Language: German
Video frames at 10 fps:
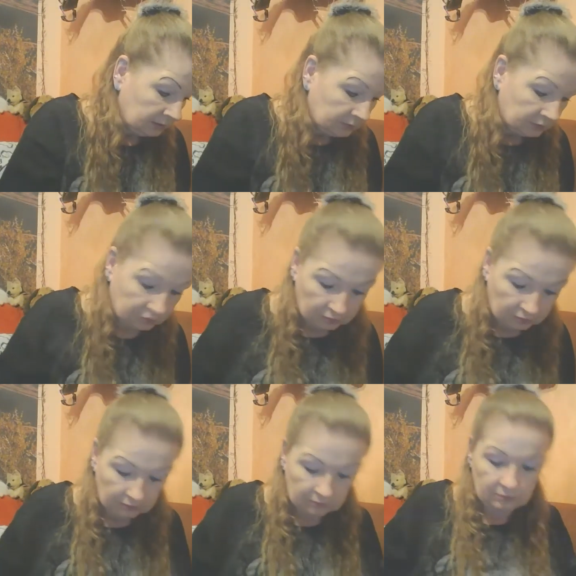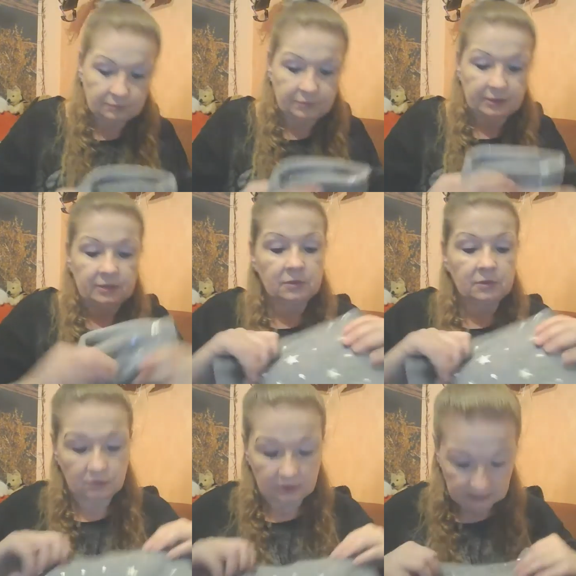So, und bei dem
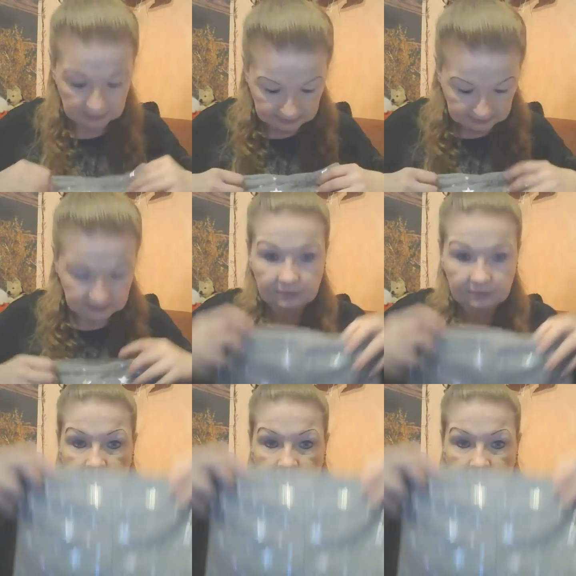genau das gleiche,